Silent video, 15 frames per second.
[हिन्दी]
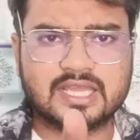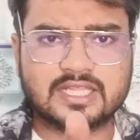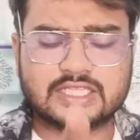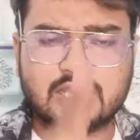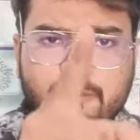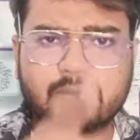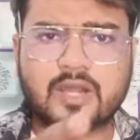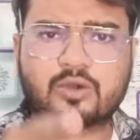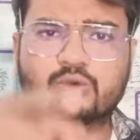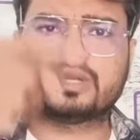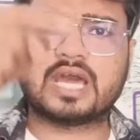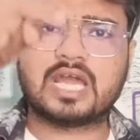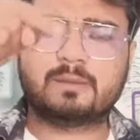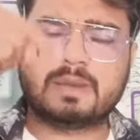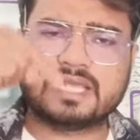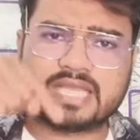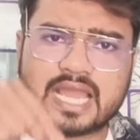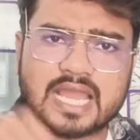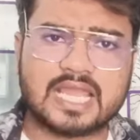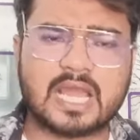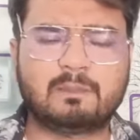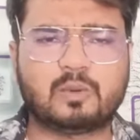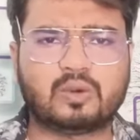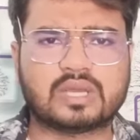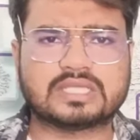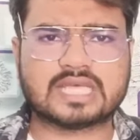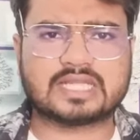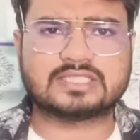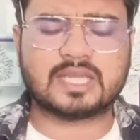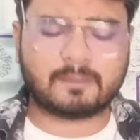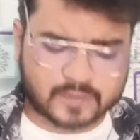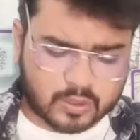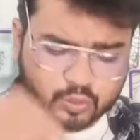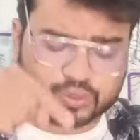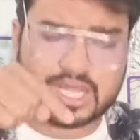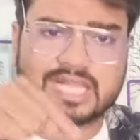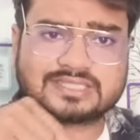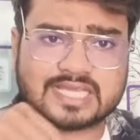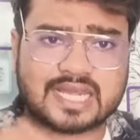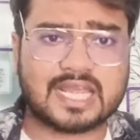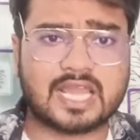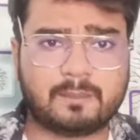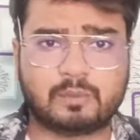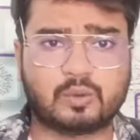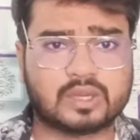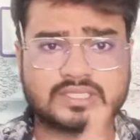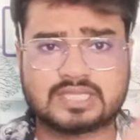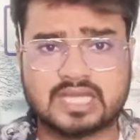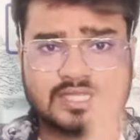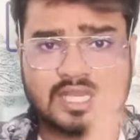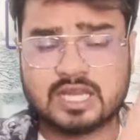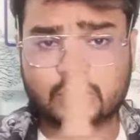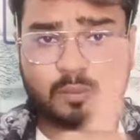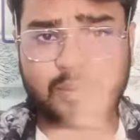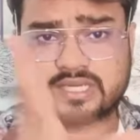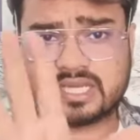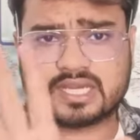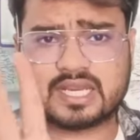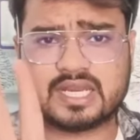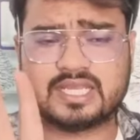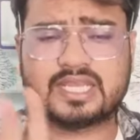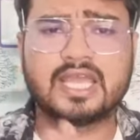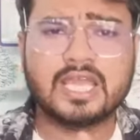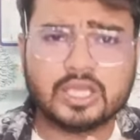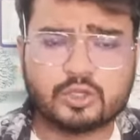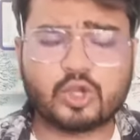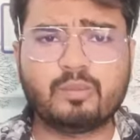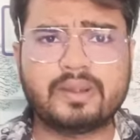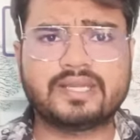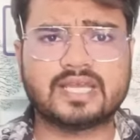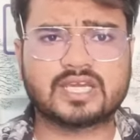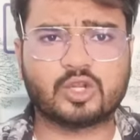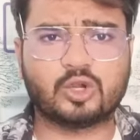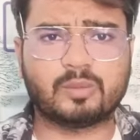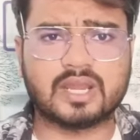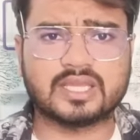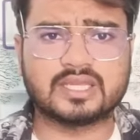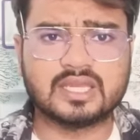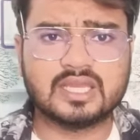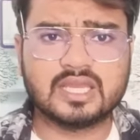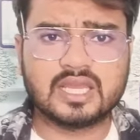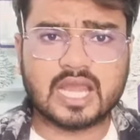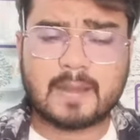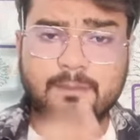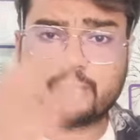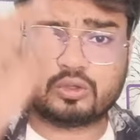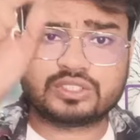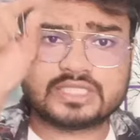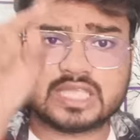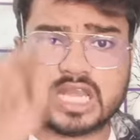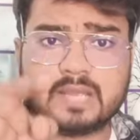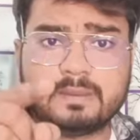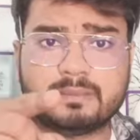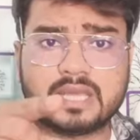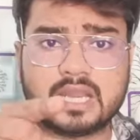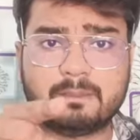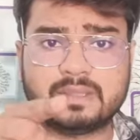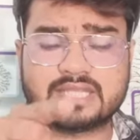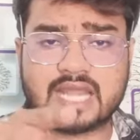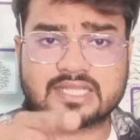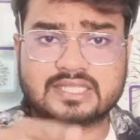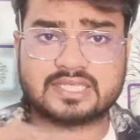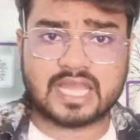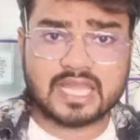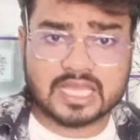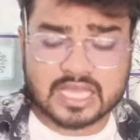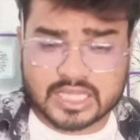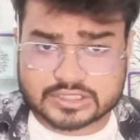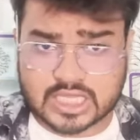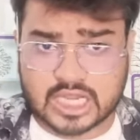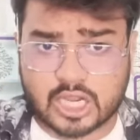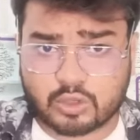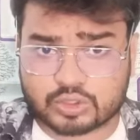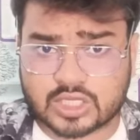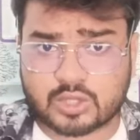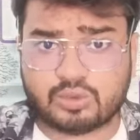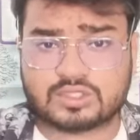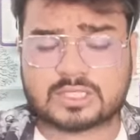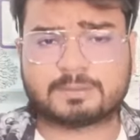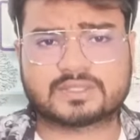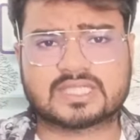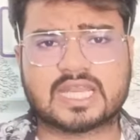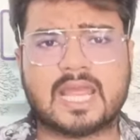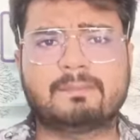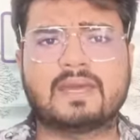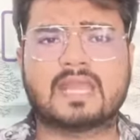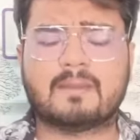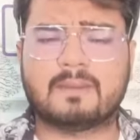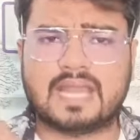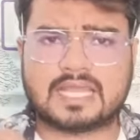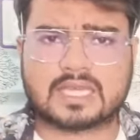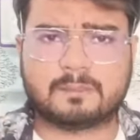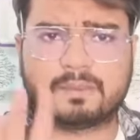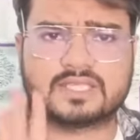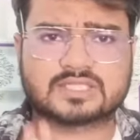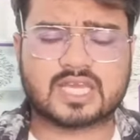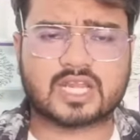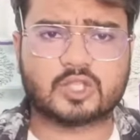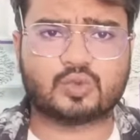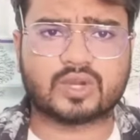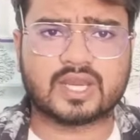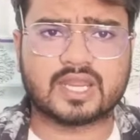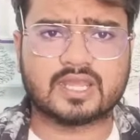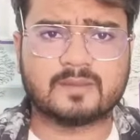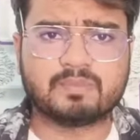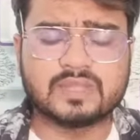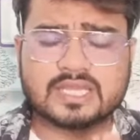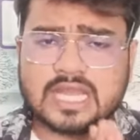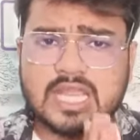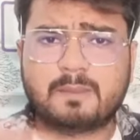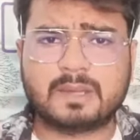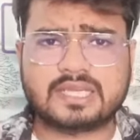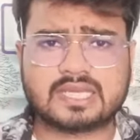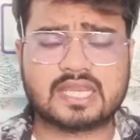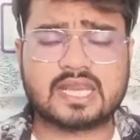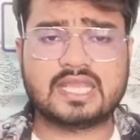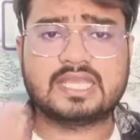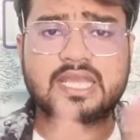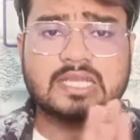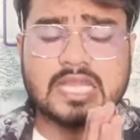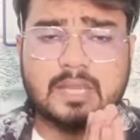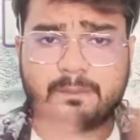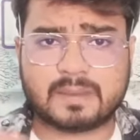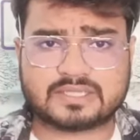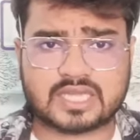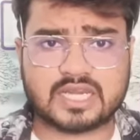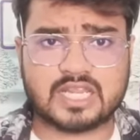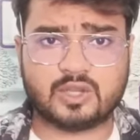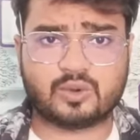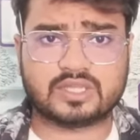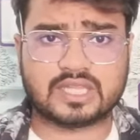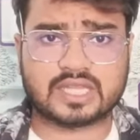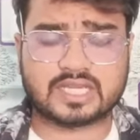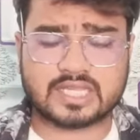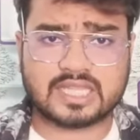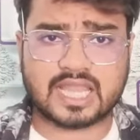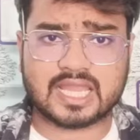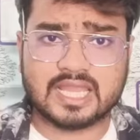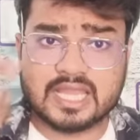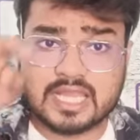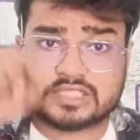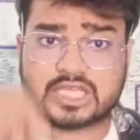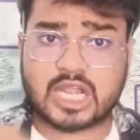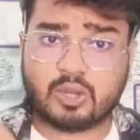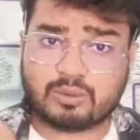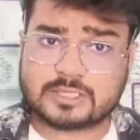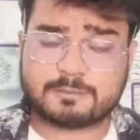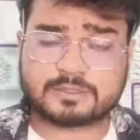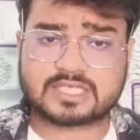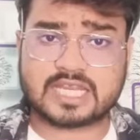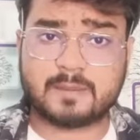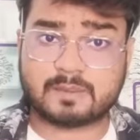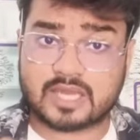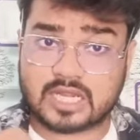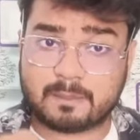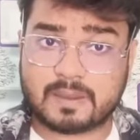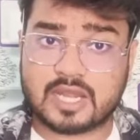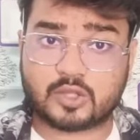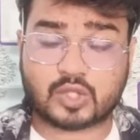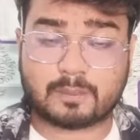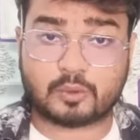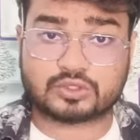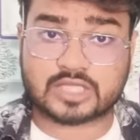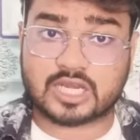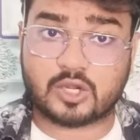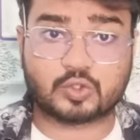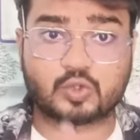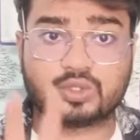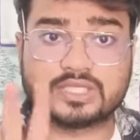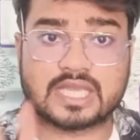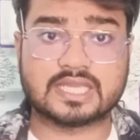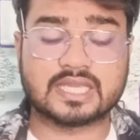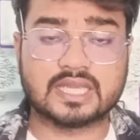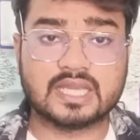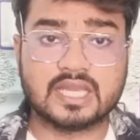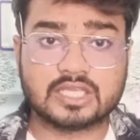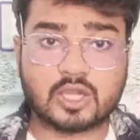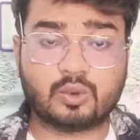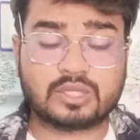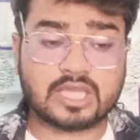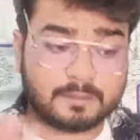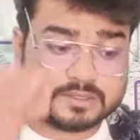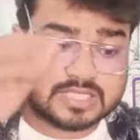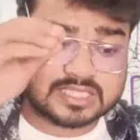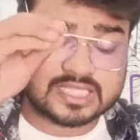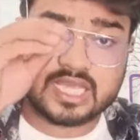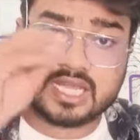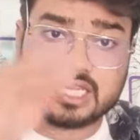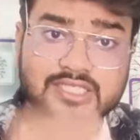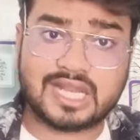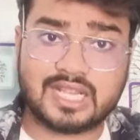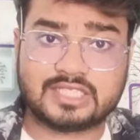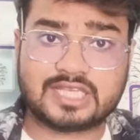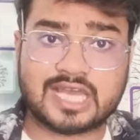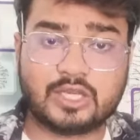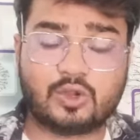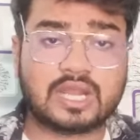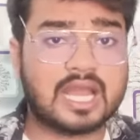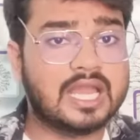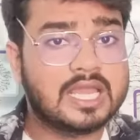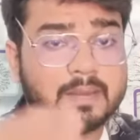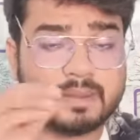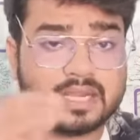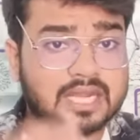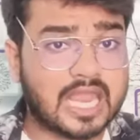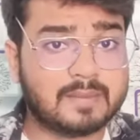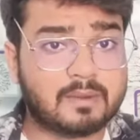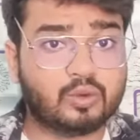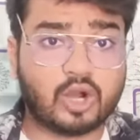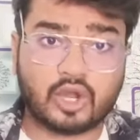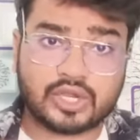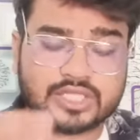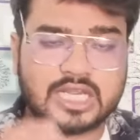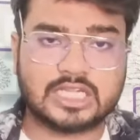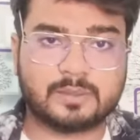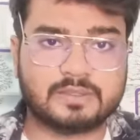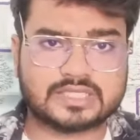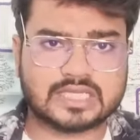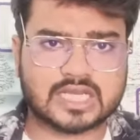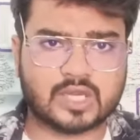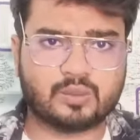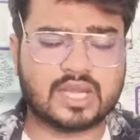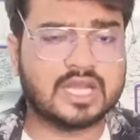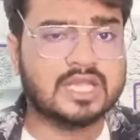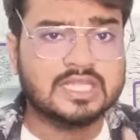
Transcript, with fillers: जब का कुणाल भैया है आप लोग के साथ जब का कुणाल सर है आप लोग के साथ तो भटकना नहीं है क्यों भटक रहे हो भाई आप लोग जितने भी मेरे विद्यार्थी हैं चैनल को जरूर सब्सक्राइब करके बेल आइकन प्रेस करके जुड़ रहे हैं कहीं भटकना नहीं है कहीं परेशान नहीं होने देंगे ठीक है चैनल को सब्सक्राइब करके पहले तो आप लोग सारे लोग जुड़ जाइए क्योंकि अभी जैसे ही रिजल्ट जारी होगा मैं लाइव आऊंगा और रिजल्ट भी चेक करूंगा